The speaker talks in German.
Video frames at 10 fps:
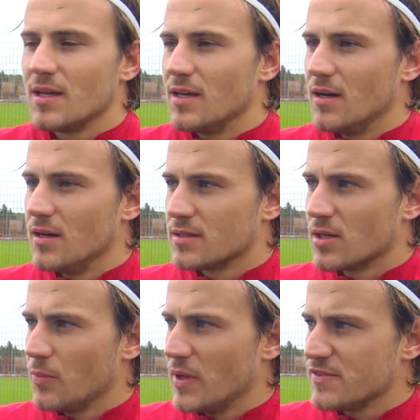Ja, ich
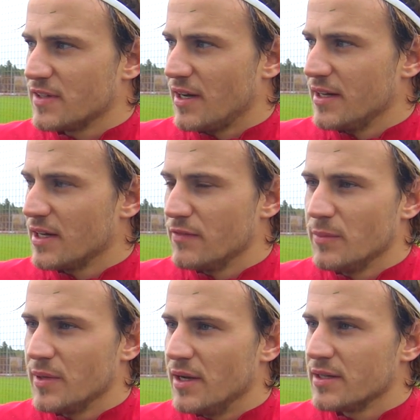glaube, als Verteidiger will
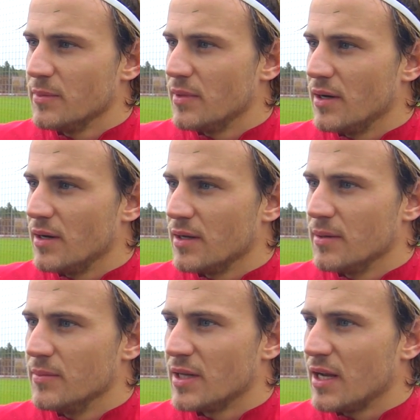man halt immer
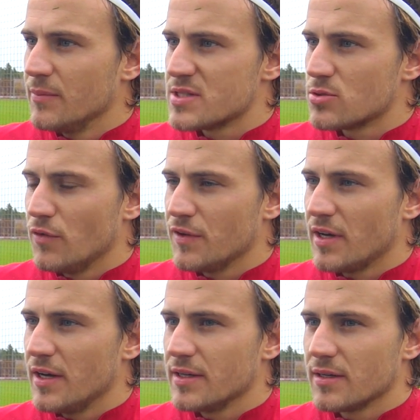äh, mit allem das Tor
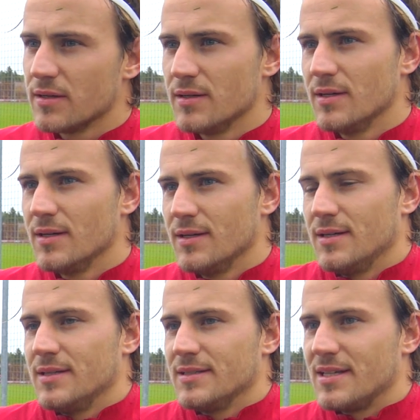verteidigen
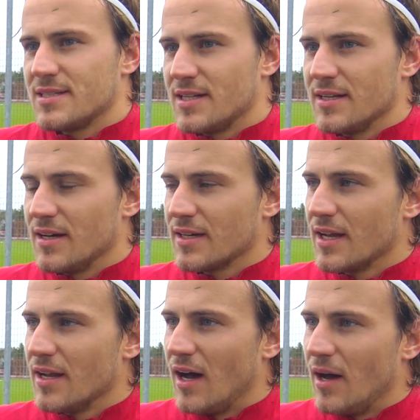dass er dann dagegen
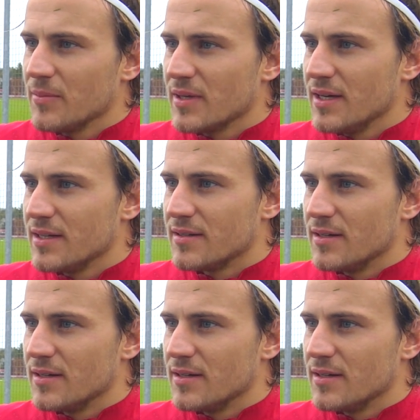in den Arm geht.